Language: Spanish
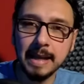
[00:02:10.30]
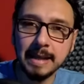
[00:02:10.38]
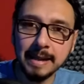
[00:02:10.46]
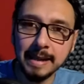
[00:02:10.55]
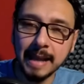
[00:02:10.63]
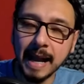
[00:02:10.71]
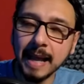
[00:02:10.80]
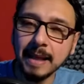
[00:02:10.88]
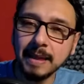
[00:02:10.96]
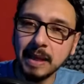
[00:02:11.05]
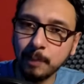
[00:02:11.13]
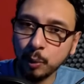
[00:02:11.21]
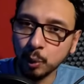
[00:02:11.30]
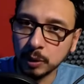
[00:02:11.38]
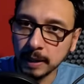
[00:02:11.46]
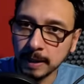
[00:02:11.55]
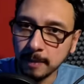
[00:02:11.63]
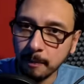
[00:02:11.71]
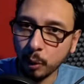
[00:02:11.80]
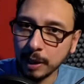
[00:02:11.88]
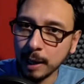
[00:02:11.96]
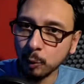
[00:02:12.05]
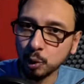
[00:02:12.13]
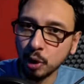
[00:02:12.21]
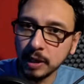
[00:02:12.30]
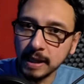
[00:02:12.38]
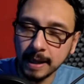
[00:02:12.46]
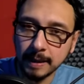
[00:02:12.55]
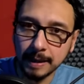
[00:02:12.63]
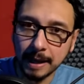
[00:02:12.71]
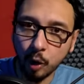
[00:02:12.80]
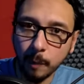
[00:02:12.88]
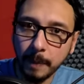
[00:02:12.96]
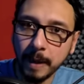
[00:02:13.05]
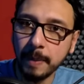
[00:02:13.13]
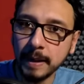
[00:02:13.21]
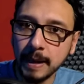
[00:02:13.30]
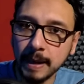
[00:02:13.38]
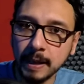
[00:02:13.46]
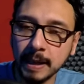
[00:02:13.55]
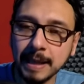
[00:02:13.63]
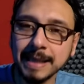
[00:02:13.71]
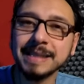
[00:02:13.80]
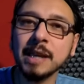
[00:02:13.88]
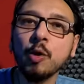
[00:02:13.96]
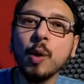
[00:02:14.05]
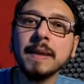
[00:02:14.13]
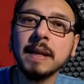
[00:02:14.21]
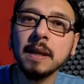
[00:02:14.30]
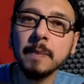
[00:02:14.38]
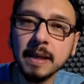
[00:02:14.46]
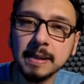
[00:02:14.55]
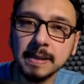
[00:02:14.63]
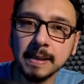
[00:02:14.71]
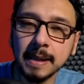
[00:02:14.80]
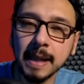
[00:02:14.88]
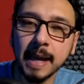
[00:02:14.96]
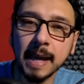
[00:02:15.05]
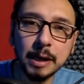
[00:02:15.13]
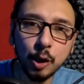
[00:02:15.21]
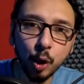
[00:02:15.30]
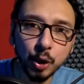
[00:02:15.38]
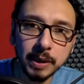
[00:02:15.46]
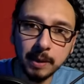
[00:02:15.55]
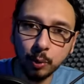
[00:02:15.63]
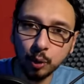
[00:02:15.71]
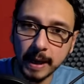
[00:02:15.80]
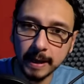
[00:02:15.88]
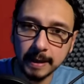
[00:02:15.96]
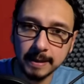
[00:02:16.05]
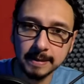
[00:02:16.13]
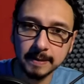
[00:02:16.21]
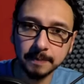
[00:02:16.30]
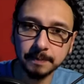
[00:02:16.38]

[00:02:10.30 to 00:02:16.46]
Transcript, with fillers: La gran disputa por la autoría de la López Pereira llegó a dirimirse en los tribunales.